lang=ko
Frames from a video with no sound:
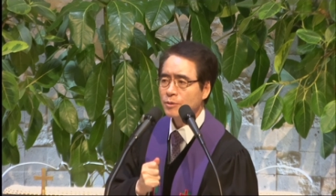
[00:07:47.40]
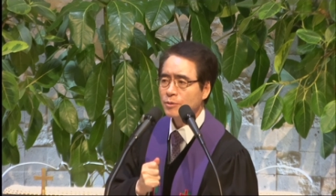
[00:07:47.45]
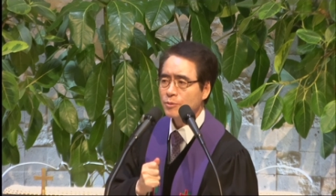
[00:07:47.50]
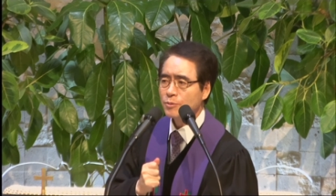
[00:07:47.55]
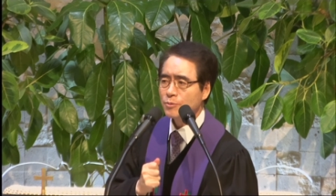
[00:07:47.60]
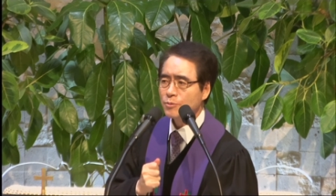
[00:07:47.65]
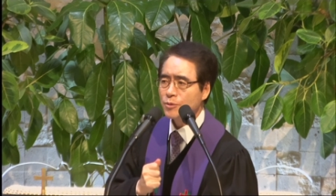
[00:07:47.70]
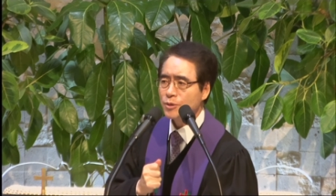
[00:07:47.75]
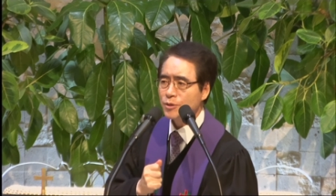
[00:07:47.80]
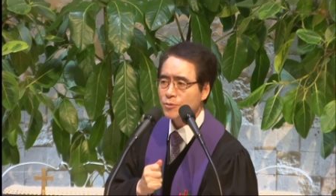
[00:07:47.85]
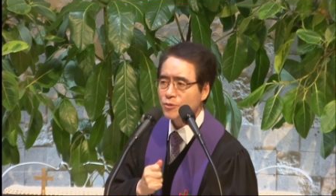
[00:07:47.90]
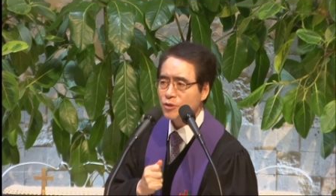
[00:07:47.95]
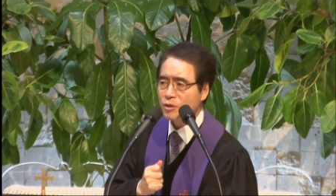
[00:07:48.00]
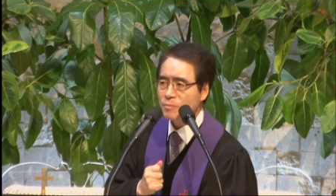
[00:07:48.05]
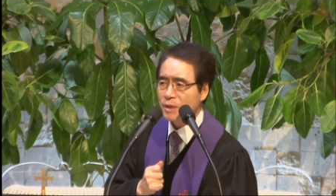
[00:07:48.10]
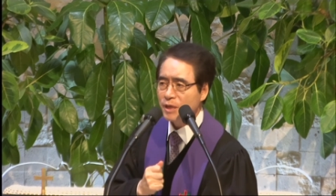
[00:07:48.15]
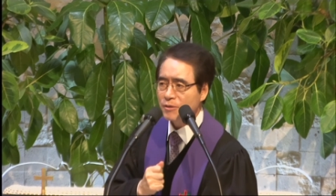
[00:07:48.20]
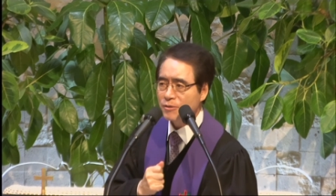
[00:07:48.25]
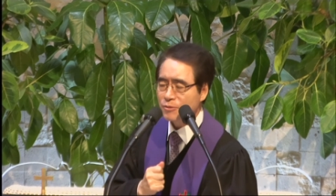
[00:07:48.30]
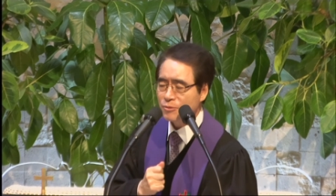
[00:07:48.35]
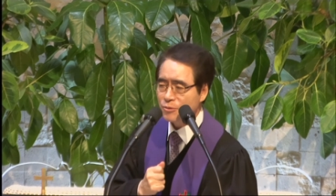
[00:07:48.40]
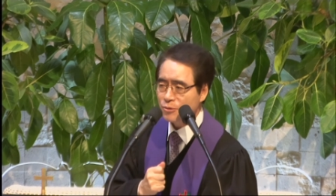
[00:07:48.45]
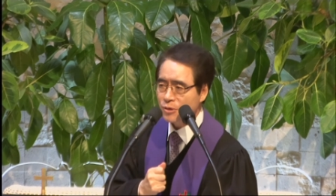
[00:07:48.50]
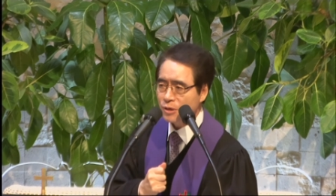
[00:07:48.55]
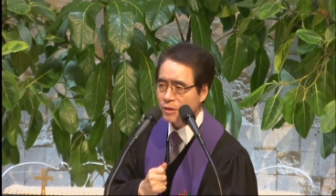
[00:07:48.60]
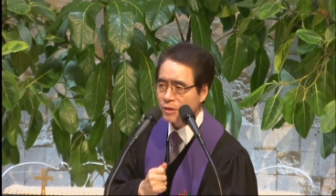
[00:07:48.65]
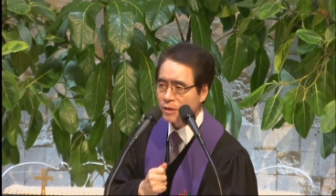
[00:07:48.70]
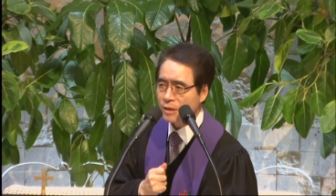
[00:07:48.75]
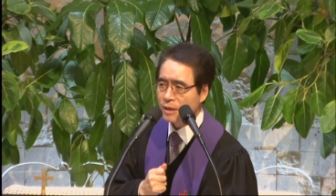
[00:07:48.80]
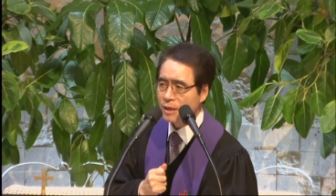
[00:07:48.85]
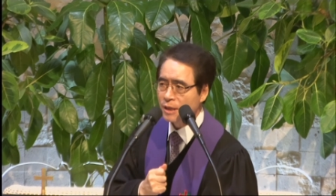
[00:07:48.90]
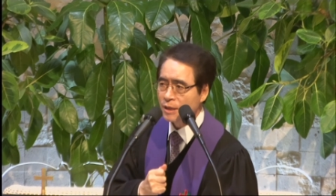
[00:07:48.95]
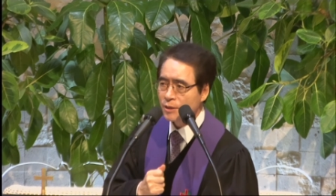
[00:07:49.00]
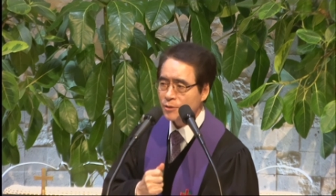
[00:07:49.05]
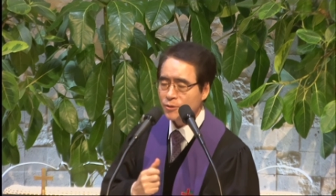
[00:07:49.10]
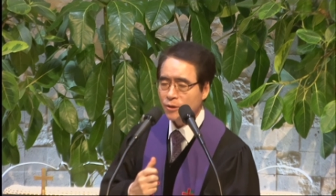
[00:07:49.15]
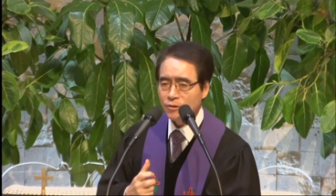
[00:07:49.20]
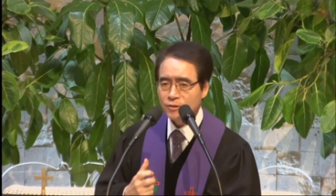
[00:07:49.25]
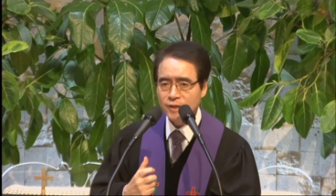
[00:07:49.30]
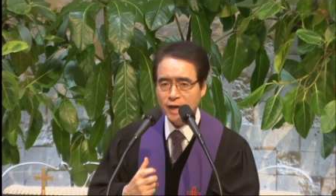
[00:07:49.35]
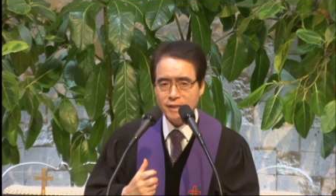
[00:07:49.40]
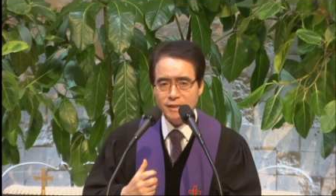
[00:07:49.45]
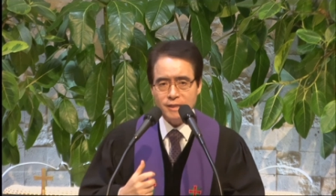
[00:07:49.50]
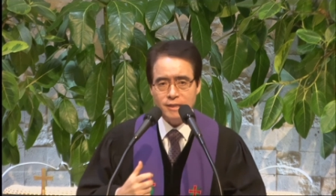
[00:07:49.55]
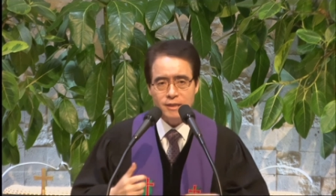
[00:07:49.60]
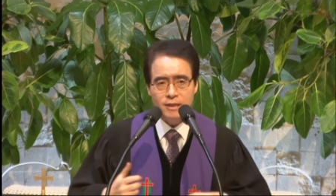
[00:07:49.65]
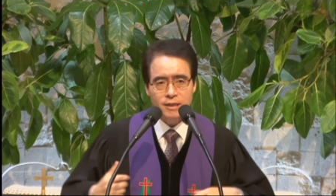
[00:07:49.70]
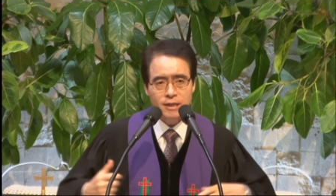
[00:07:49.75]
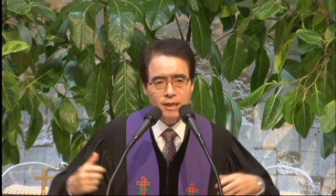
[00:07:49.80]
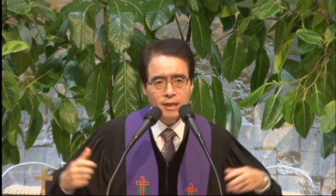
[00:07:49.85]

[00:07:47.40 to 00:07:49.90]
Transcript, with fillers: 우리 주님의 국휼을 성탄은